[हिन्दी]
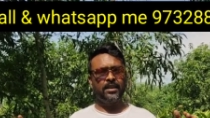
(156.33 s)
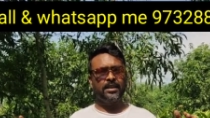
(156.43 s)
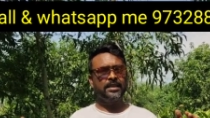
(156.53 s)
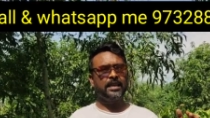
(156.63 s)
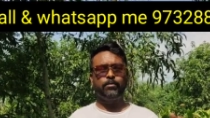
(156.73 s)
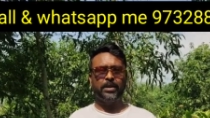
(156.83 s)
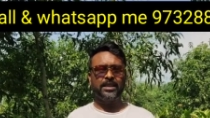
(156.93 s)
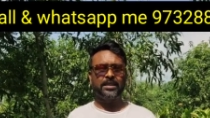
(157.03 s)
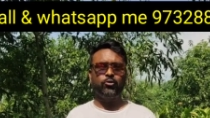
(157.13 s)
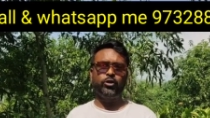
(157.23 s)
किसी का
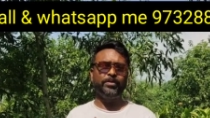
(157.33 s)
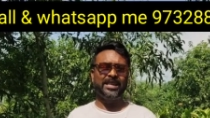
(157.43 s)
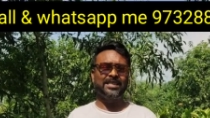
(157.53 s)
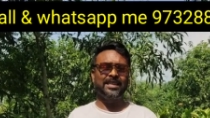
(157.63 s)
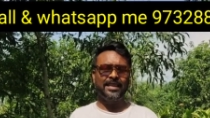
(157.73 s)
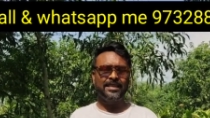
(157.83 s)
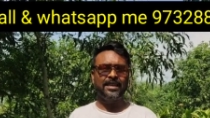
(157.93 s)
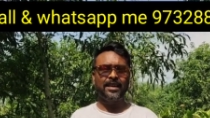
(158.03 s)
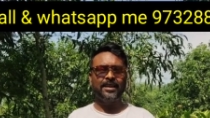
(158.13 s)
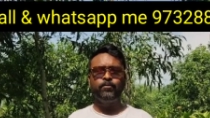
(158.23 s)
पास नोटिफिकेशन नहीं
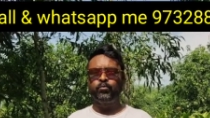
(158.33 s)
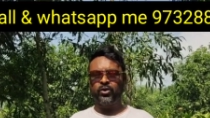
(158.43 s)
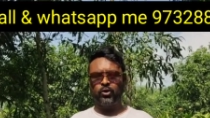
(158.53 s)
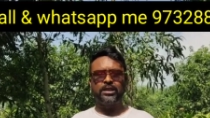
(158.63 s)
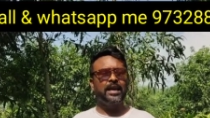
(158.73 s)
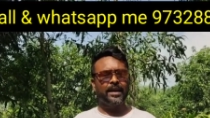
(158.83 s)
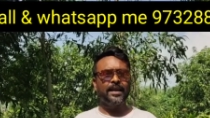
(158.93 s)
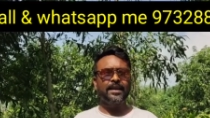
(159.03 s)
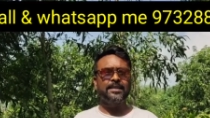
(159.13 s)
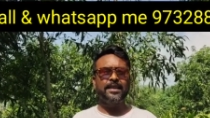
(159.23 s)
जाता है तो शेयर
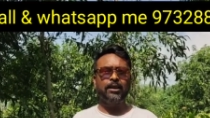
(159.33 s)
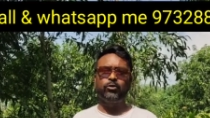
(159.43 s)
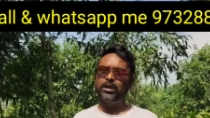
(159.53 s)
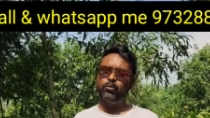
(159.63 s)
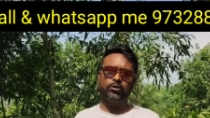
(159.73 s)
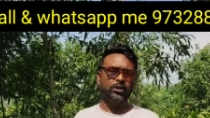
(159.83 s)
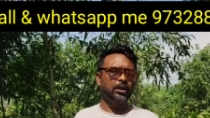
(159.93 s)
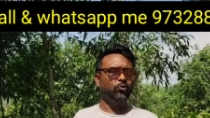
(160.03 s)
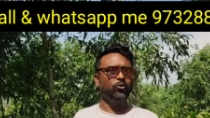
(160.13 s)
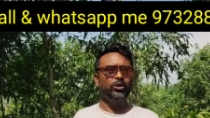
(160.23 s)
करने से क्या होता है बहुत सारा
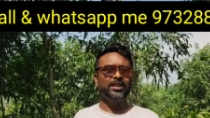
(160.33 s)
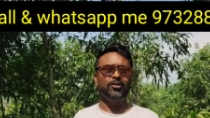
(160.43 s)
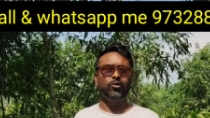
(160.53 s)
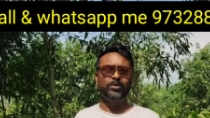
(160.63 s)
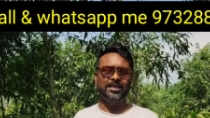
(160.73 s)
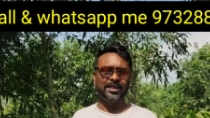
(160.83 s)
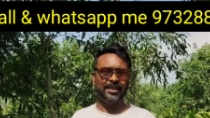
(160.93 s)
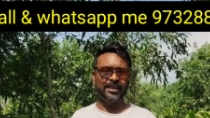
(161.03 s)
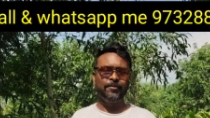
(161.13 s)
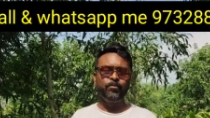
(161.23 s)
लोगों को दिखने को मिल
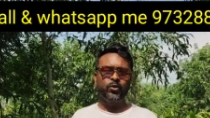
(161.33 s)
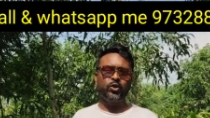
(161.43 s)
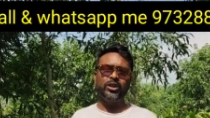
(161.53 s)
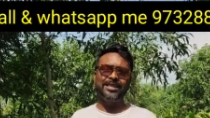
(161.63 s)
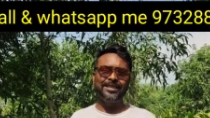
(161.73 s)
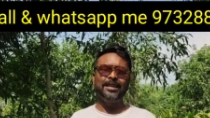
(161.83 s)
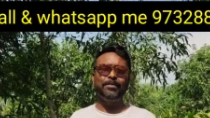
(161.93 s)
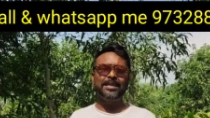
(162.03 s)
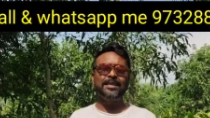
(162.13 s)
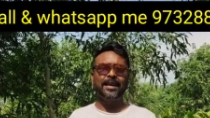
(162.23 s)
जाए जो इसलिए
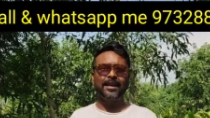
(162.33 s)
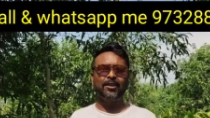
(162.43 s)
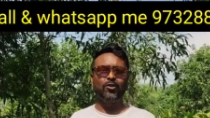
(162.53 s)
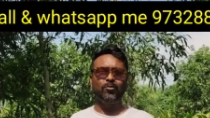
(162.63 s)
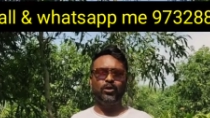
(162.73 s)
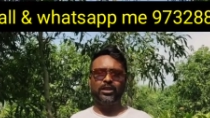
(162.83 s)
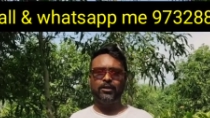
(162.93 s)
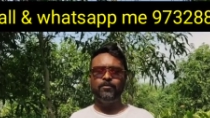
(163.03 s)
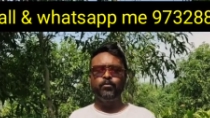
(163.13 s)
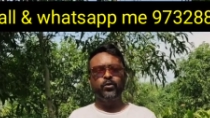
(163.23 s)
मैं शेयर करने को बोलता
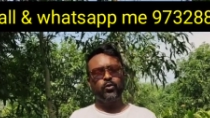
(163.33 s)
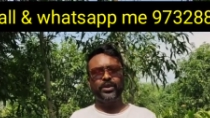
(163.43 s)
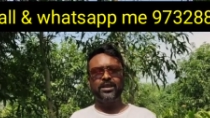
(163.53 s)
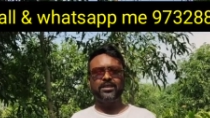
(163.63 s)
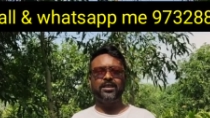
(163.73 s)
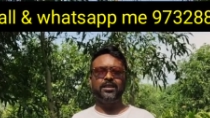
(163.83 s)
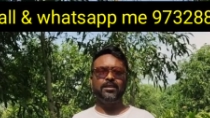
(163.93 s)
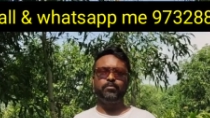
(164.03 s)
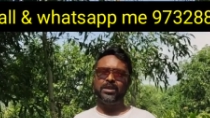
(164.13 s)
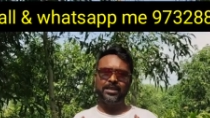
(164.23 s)
हूँ तो फ्रेंड्स
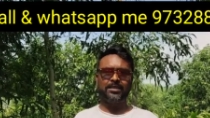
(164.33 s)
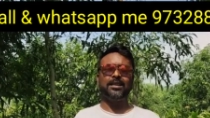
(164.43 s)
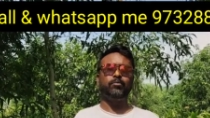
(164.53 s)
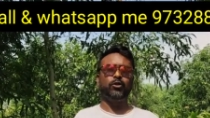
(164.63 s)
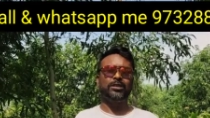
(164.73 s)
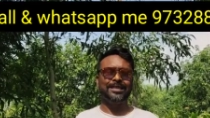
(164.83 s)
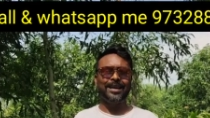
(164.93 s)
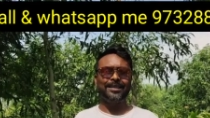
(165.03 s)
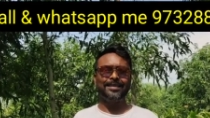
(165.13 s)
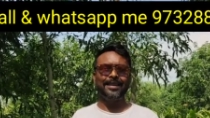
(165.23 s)
प्लीज़ आप लोग
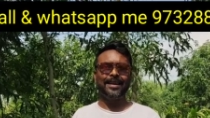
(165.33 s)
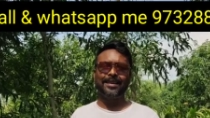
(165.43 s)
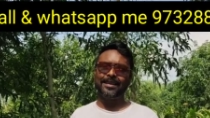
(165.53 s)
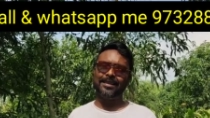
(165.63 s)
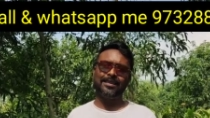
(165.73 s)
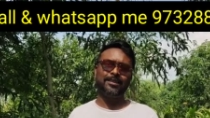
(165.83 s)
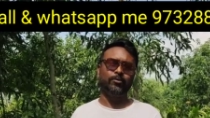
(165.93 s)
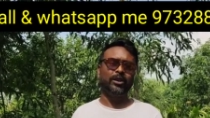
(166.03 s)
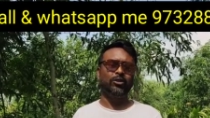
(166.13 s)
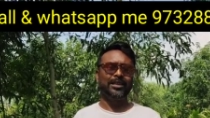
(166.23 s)
शेयर कीजिएगा ताकि
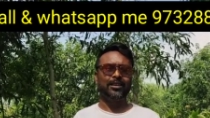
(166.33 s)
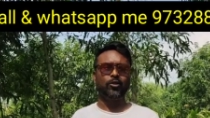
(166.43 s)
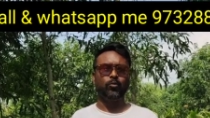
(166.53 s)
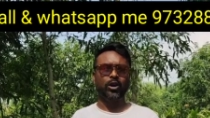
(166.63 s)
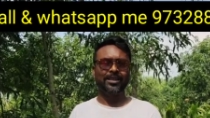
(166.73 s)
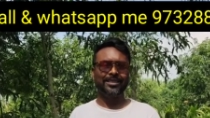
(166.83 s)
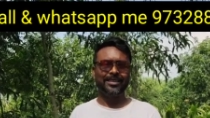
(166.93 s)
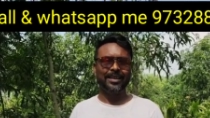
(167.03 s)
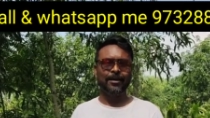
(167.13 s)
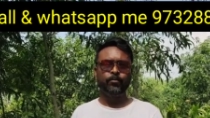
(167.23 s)
सभी को दिखने को मौका
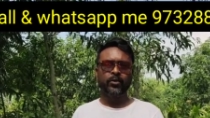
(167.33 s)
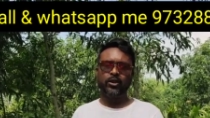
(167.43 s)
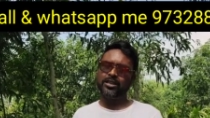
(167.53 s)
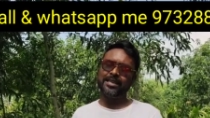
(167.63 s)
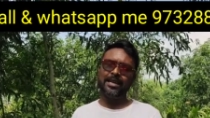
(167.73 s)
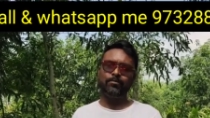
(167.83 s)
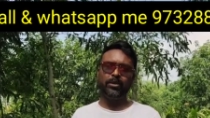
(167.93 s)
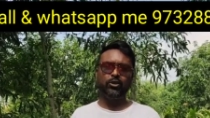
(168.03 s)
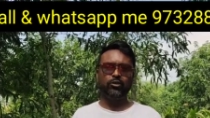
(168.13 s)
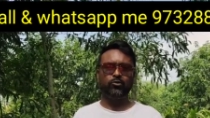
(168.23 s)
दीजिएगा तो चलिए हम
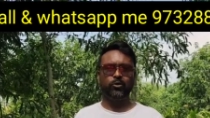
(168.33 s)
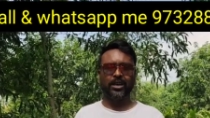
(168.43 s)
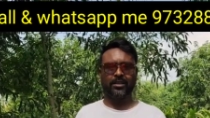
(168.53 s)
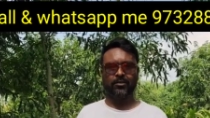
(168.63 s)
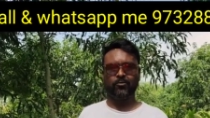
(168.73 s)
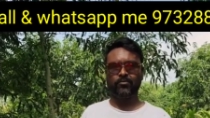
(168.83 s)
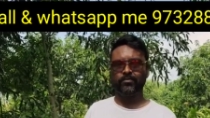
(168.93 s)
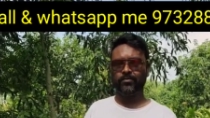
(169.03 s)
वीडियो को शुरू करता हूँ